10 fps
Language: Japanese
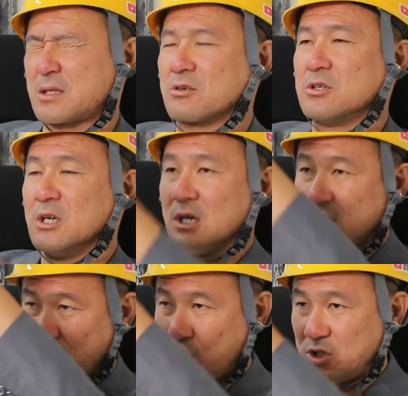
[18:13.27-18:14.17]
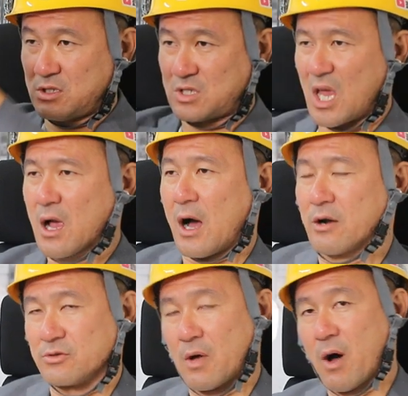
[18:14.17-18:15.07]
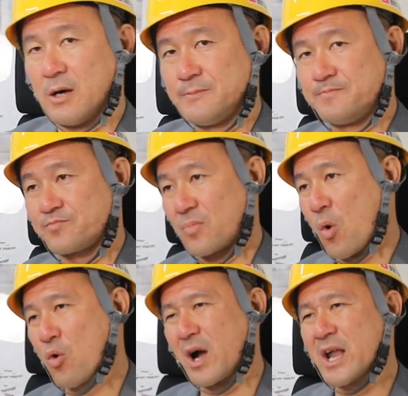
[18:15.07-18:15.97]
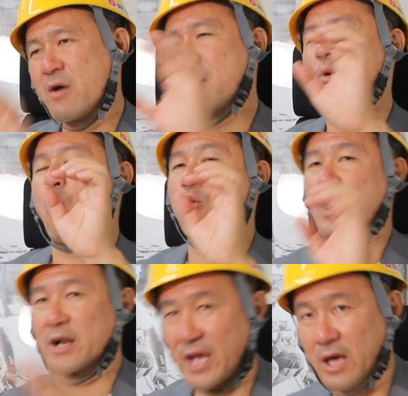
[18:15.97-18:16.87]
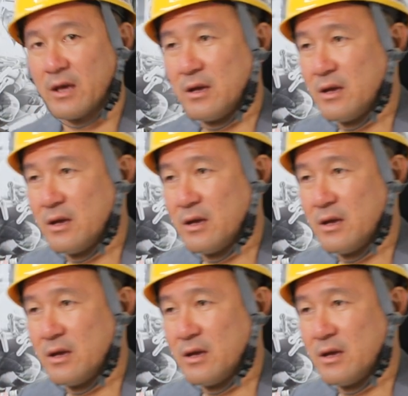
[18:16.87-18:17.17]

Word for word: 全くそこに線があるんだわお金はもうお金